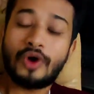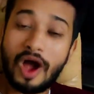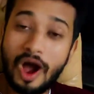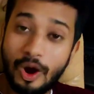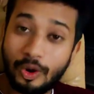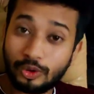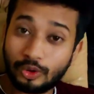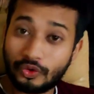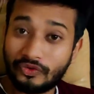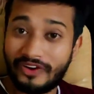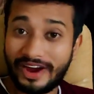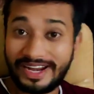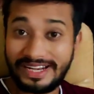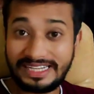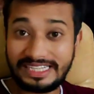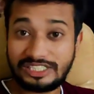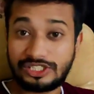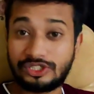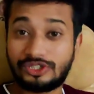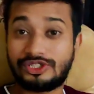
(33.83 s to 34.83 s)
सो हाउ टू
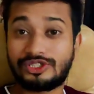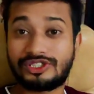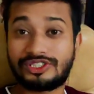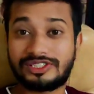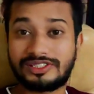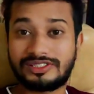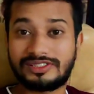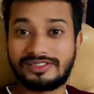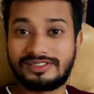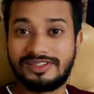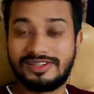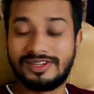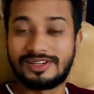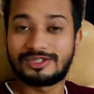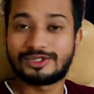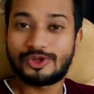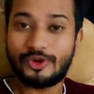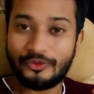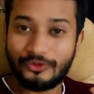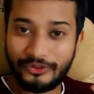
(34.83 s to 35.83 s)
फाइट दिस सिचुएशन
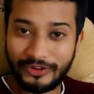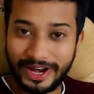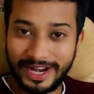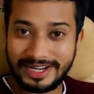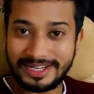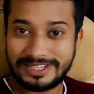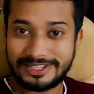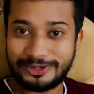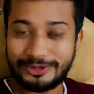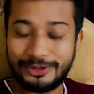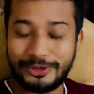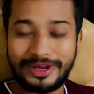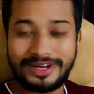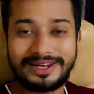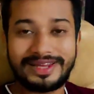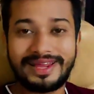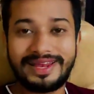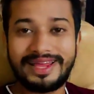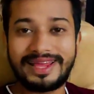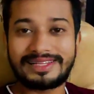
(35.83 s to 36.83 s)
सो फ्रेंड्स
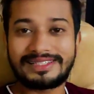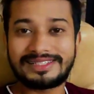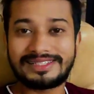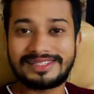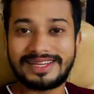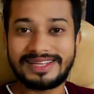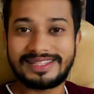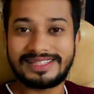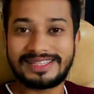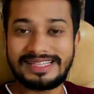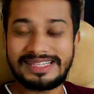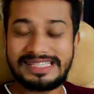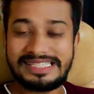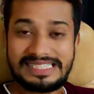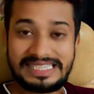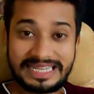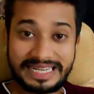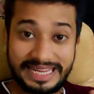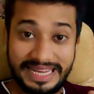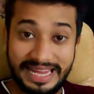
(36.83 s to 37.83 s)
डूइंग डेली एक्सरसाइज
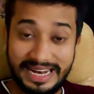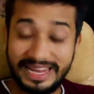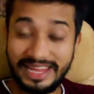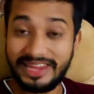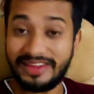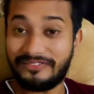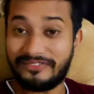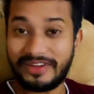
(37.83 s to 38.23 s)
इज रियली